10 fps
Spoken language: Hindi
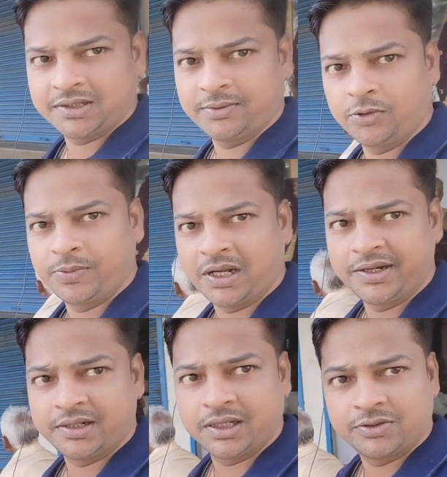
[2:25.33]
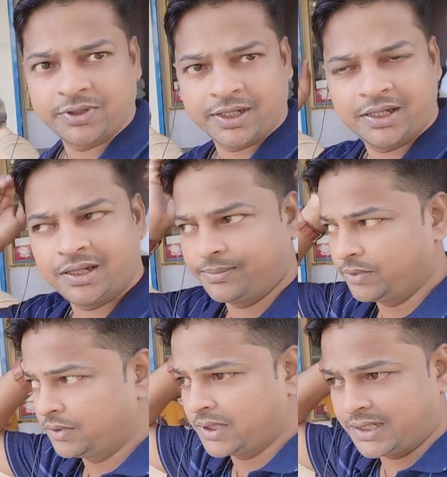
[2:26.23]
सब लोग बाहर निकल चुके हैं
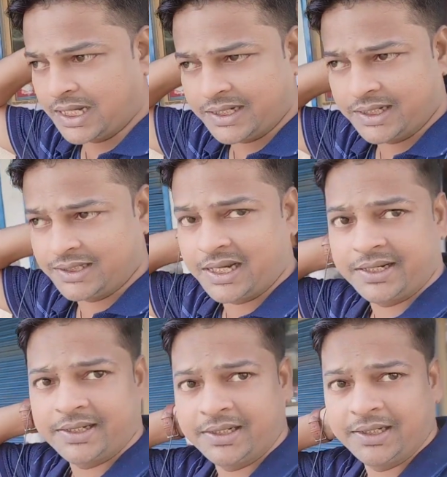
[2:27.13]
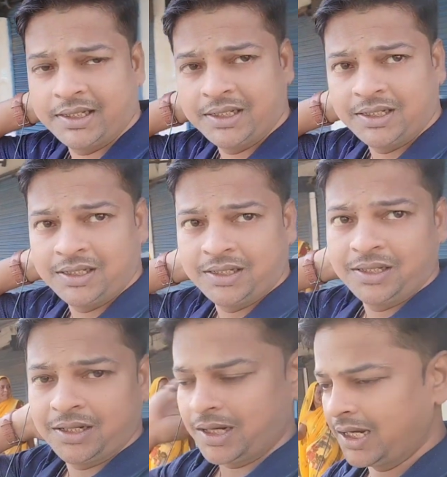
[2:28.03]
अब तैयारी है जाने के
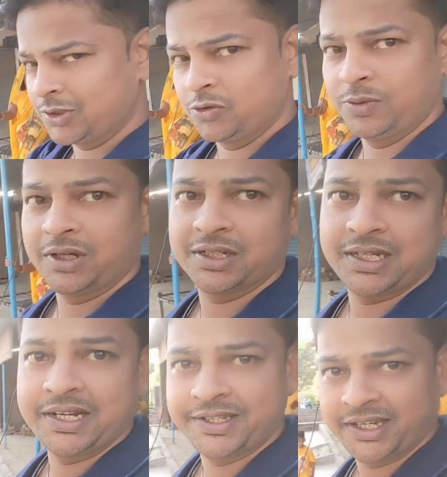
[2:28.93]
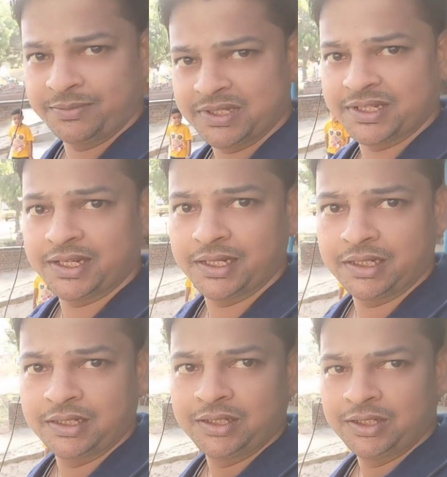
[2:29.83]
लिए आज सुबह का साढ़े छः बज रहा
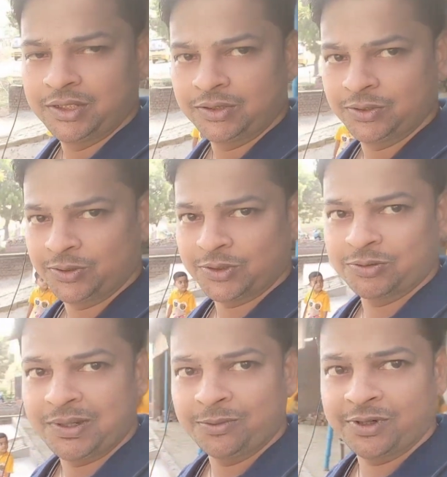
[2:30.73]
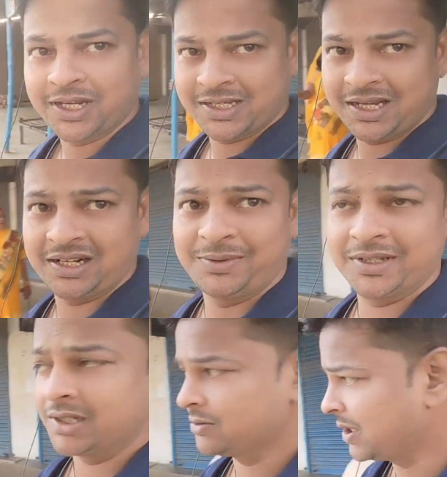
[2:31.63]
है तो देखो वालों कैसा लगा
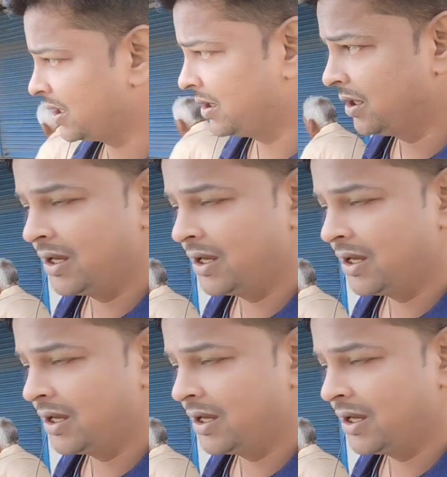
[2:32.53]
हमारा ससुराल